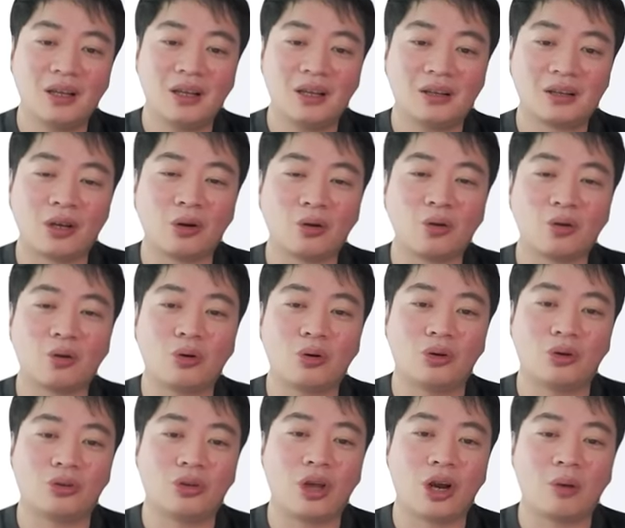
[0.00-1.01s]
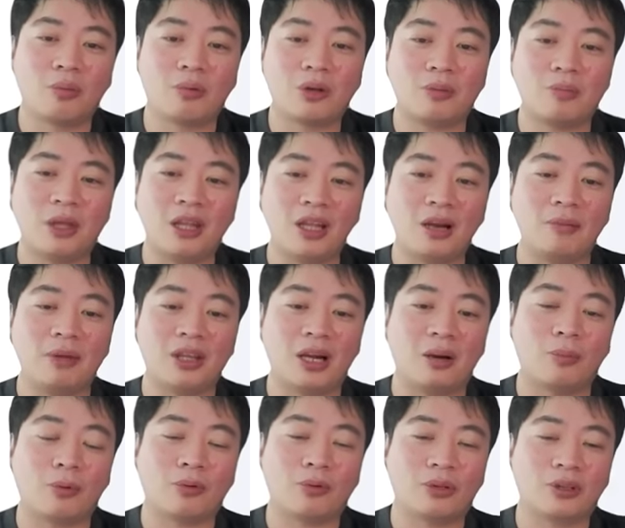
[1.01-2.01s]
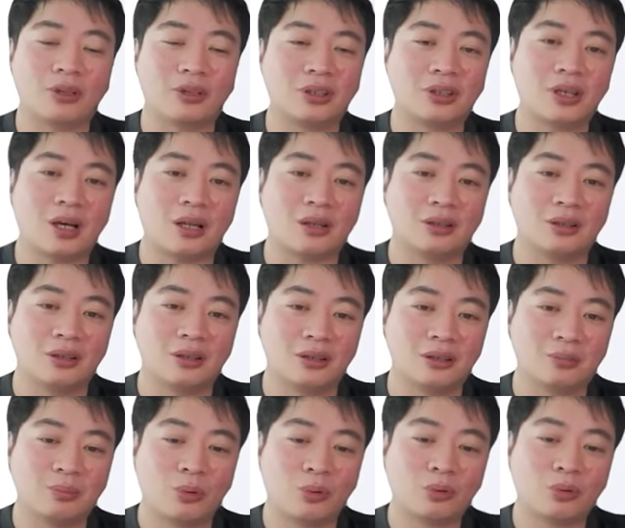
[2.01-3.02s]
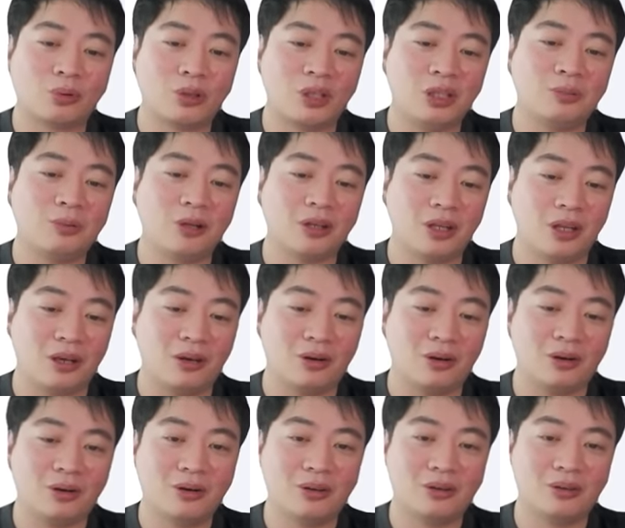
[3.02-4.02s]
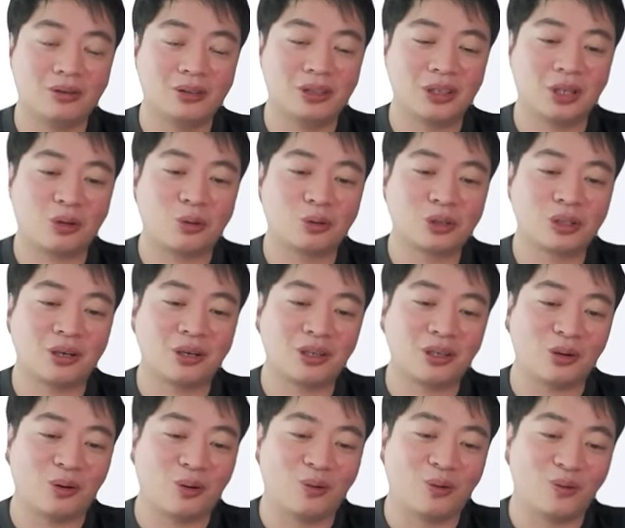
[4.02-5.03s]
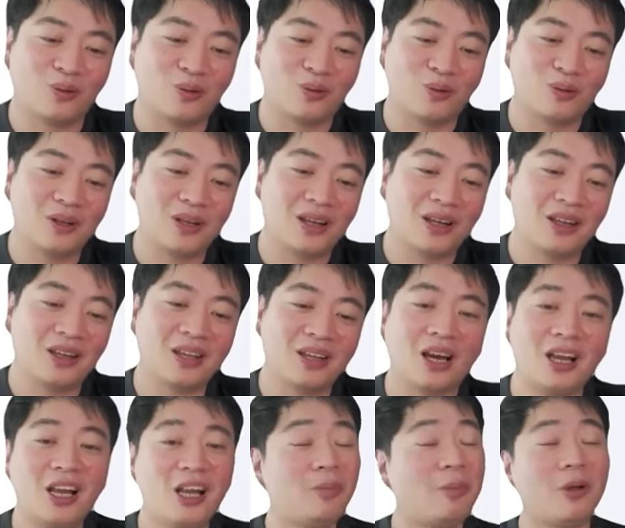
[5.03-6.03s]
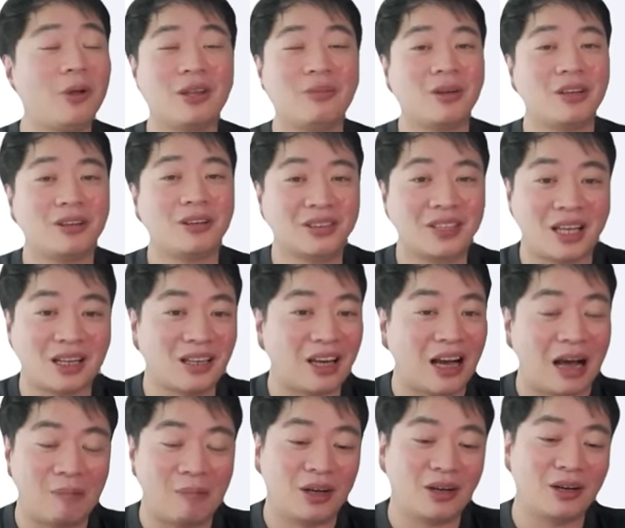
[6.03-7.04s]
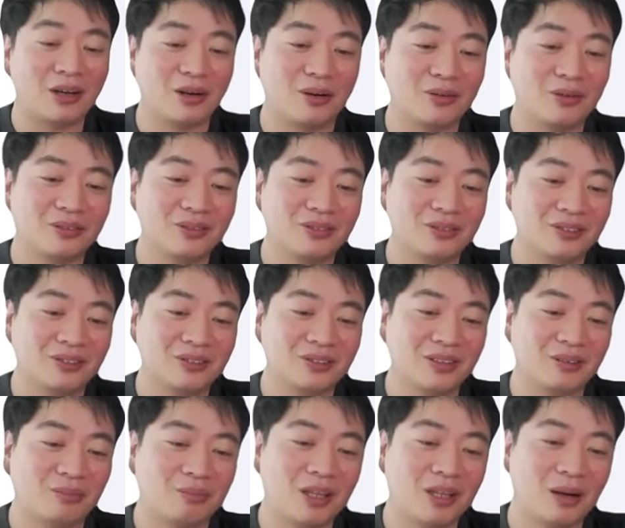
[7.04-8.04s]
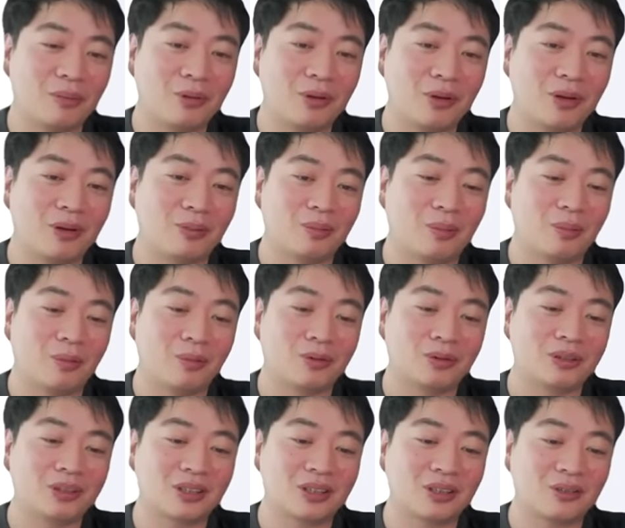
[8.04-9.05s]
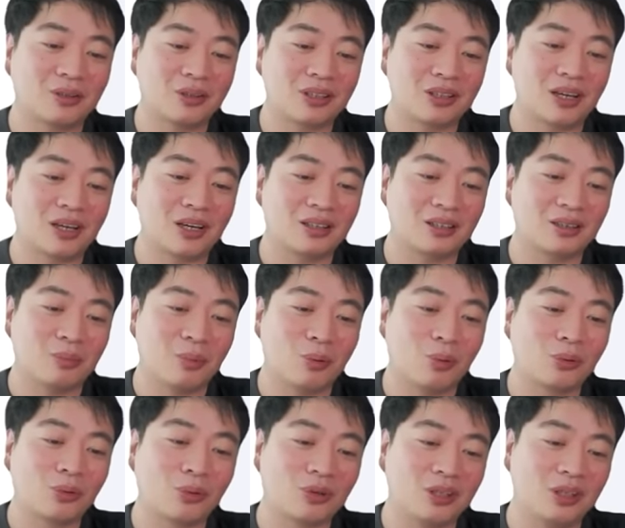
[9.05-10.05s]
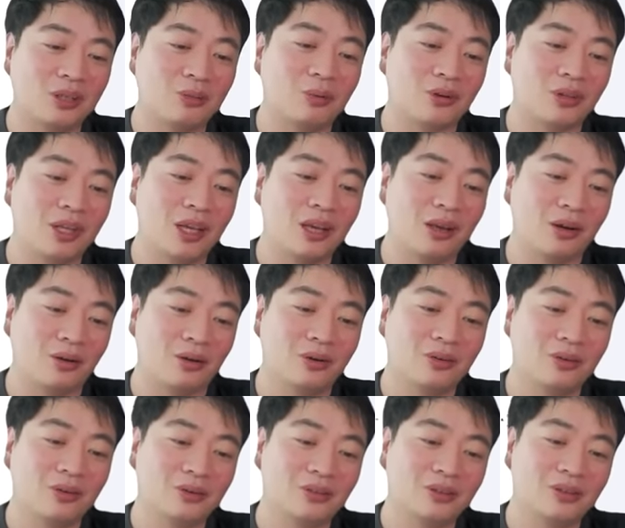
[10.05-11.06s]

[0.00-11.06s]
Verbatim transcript: 결국은 여러분이 맨날 맨날 보는 그 특가는 보통 2번이에요. 재고 처리용. 내가 1번이면 사는 거 안 말려요. 근데 맨날 보는 특가는 보통 2번이에요.